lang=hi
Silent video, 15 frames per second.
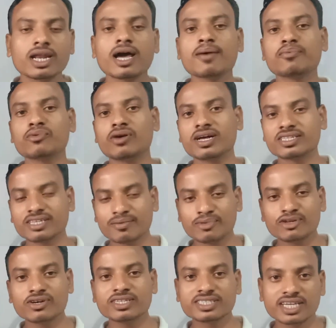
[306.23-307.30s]
अगर आपको आज के
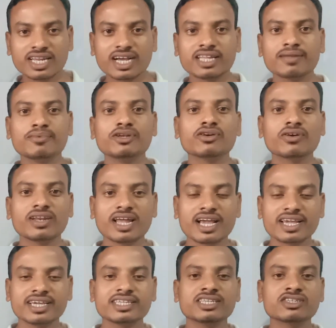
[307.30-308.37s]
वीडियो अच्छा लगा तो वीडियो को
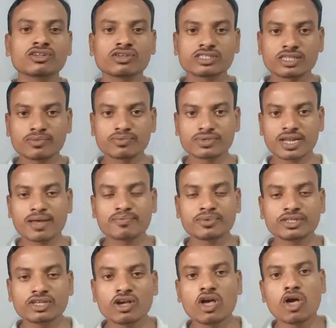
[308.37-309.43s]
लाइक कीजिए चैनल को सब्सक्राइब
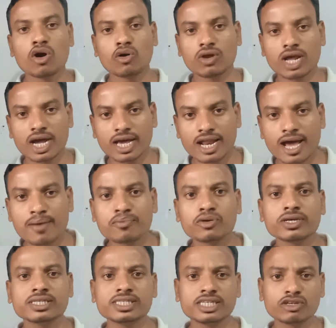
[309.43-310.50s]
कीजिए और अगर
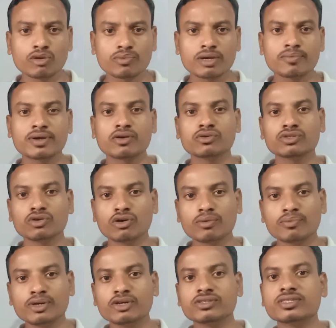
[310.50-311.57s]
आपको इसी टॉपिक पर कुछ
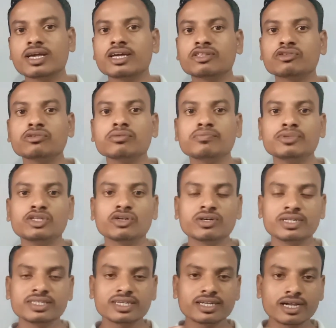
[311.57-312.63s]
और वीडियो चाहिए तो वीडियो
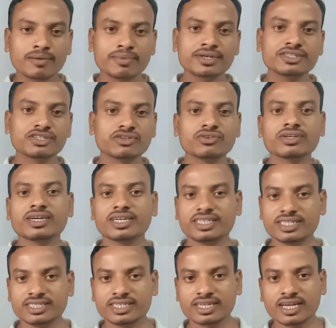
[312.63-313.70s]
के नीचे कमेंट जरूर
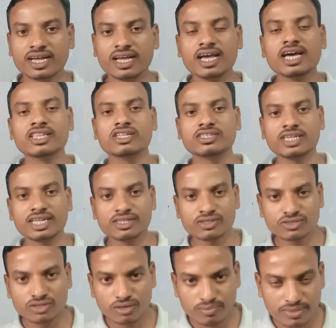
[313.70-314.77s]
कर दीजिएगा तो चलिए
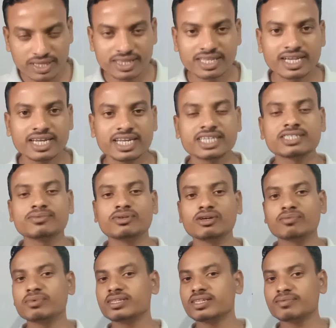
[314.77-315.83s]
दोस्तों मिलते हैं नेक्स्ट
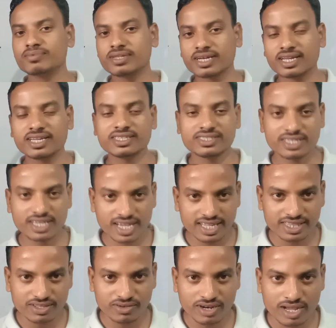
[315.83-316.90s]
वीडियो में तब तक के लिए जय
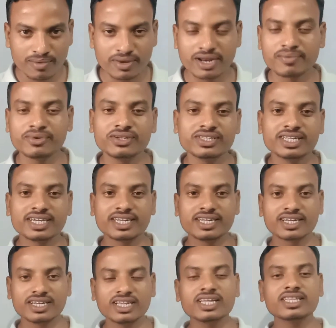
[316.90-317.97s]
हिंद और हमारा वीडियो
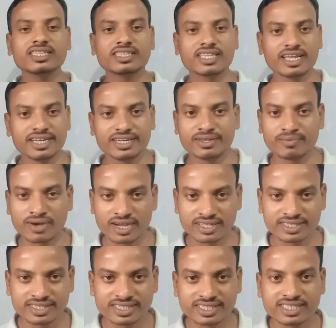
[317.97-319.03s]
देखने के लिए
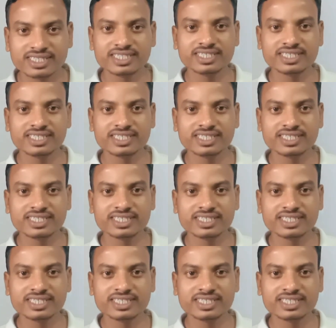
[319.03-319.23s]
धन्यवाद